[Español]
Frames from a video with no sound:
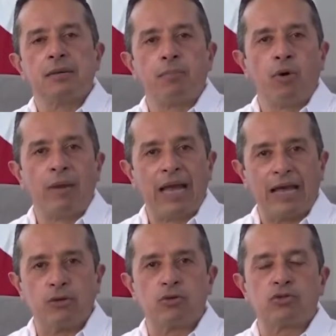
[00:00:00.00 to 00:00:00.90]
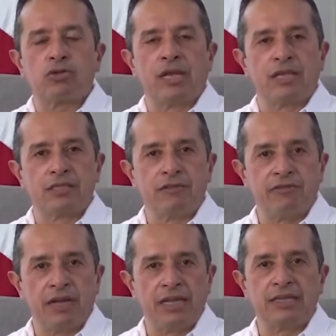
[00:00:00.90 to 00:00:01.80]
poblados, a las
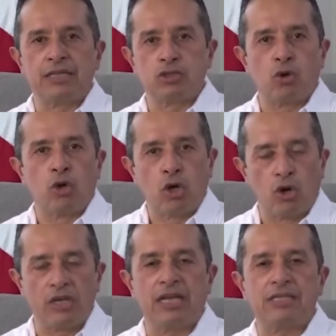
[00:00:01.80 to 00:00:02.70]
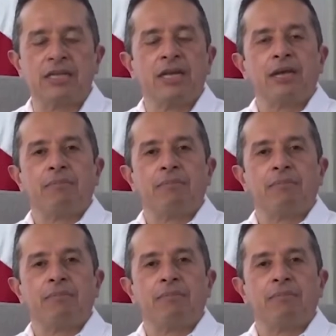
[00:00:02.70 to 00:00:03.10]
diferentes colonias,